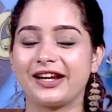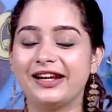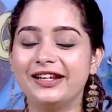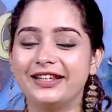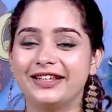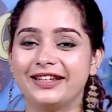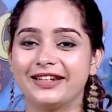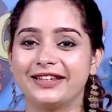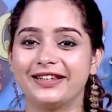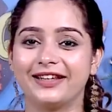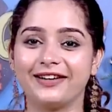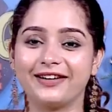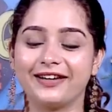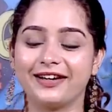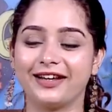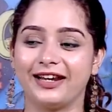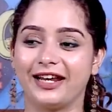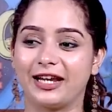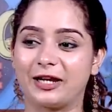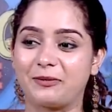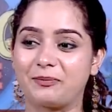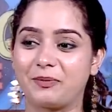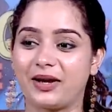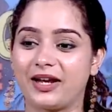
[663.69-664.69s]
எழுதியிருந்தாங்க
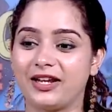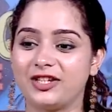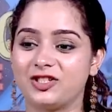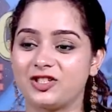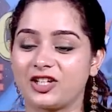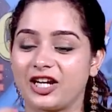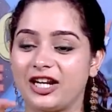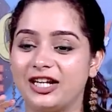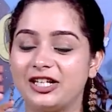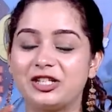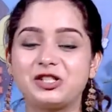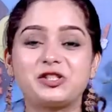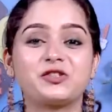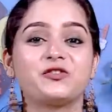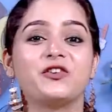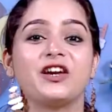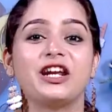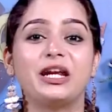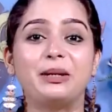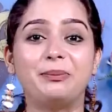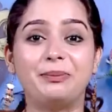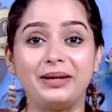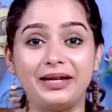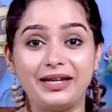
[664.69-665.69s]
லைக் மை சைல்டு இஸ்
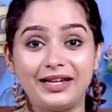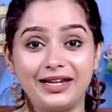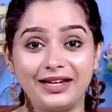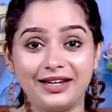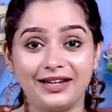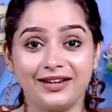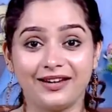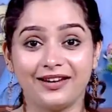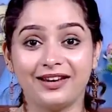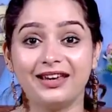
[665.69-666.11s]
வெரி பிக்கி